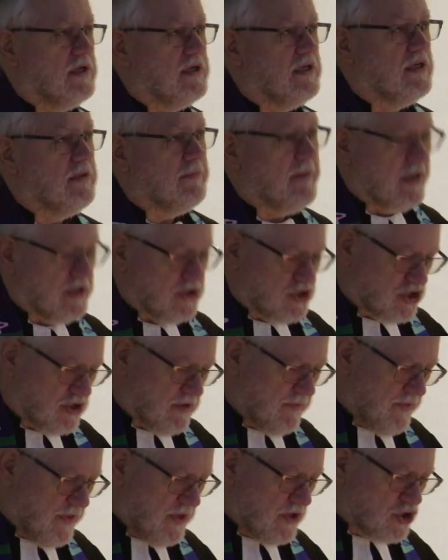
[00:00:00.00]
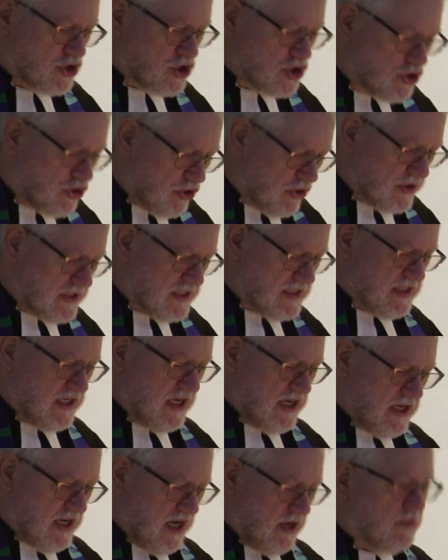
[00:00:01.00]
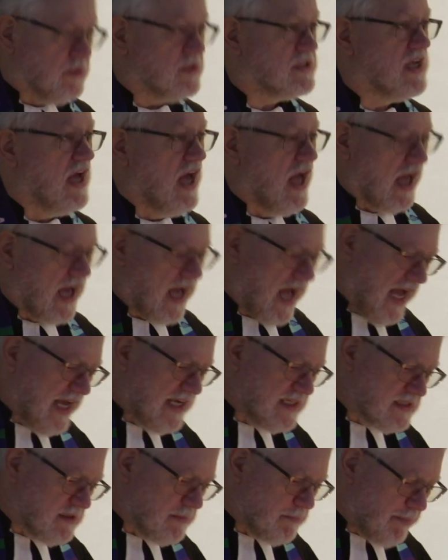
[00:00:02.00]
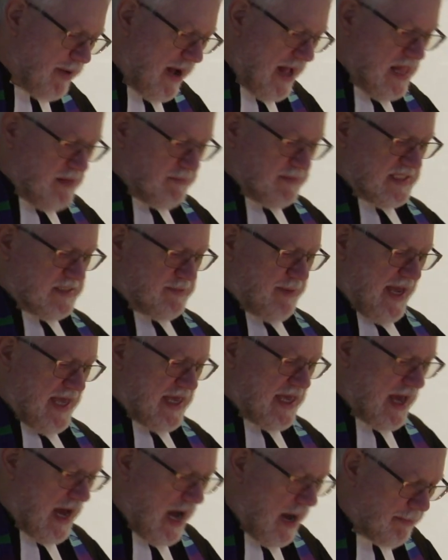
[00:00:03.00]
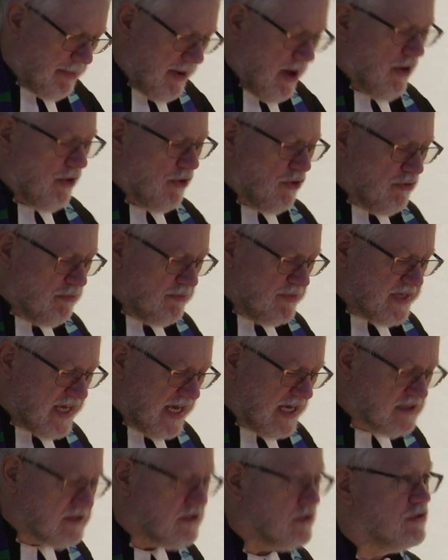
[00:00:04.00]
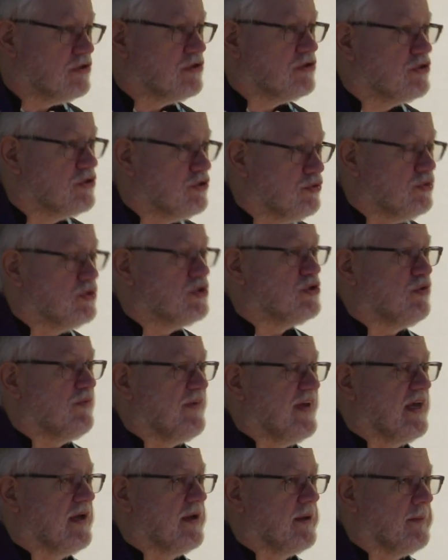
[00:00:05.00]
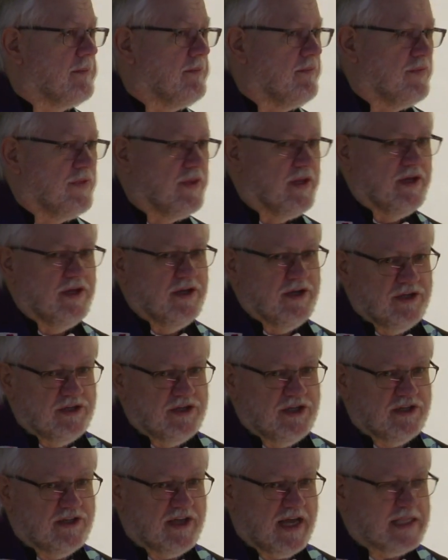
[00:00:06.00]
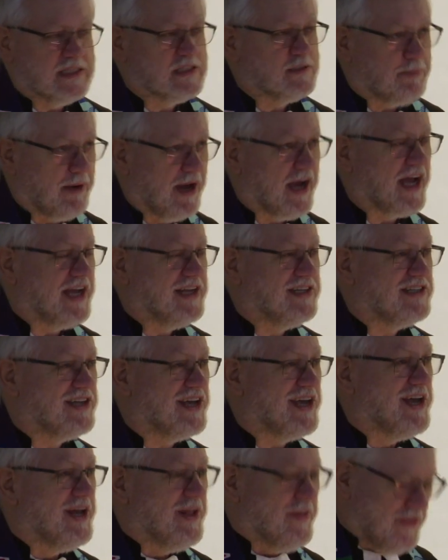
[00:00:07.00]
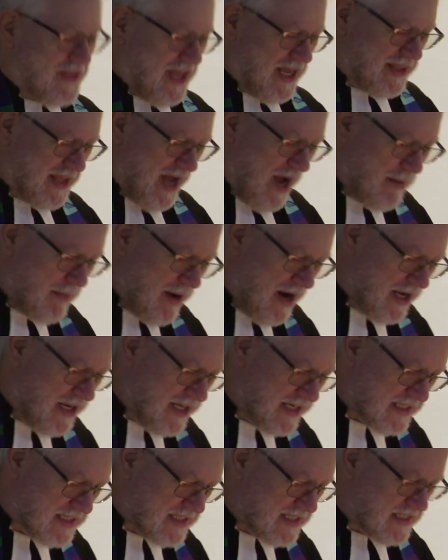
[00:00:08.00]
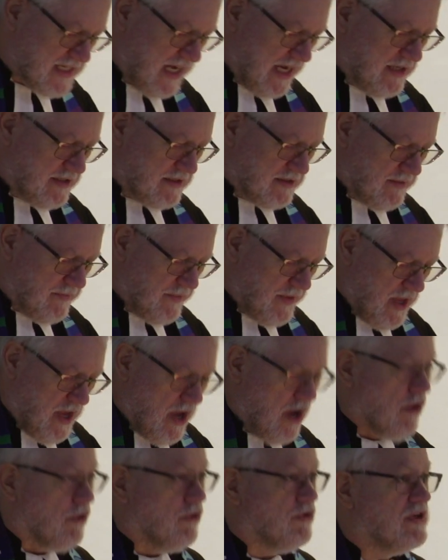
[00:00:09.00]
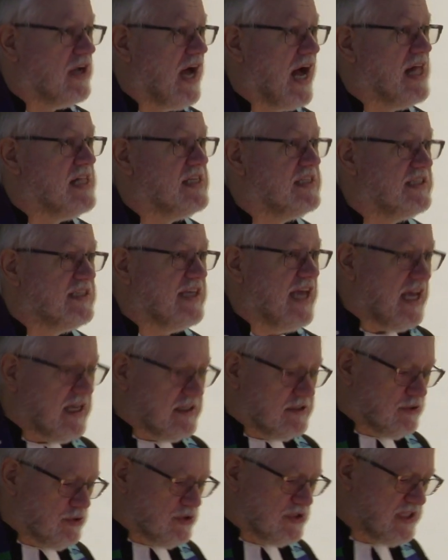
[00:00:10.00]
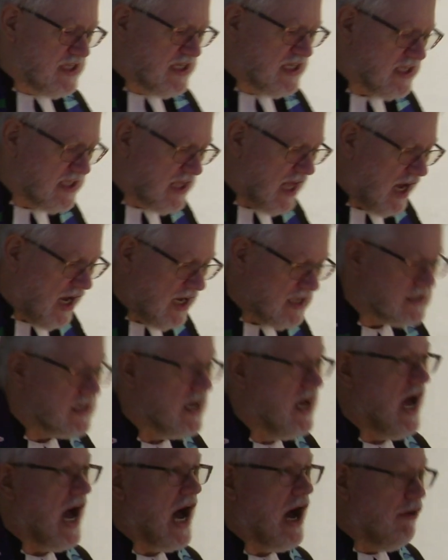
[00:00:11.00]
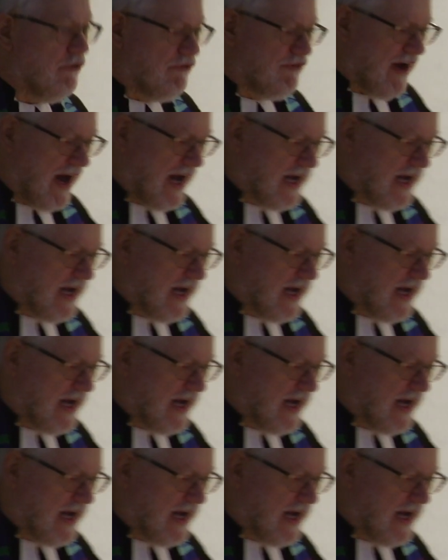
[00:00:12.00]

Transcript: Die Menschen stürzen hinaus, reißen Palmzweige ab, um Jesus zuzuwinken die Transparente der damaligen Zeit. Und als Jesus sich naht auf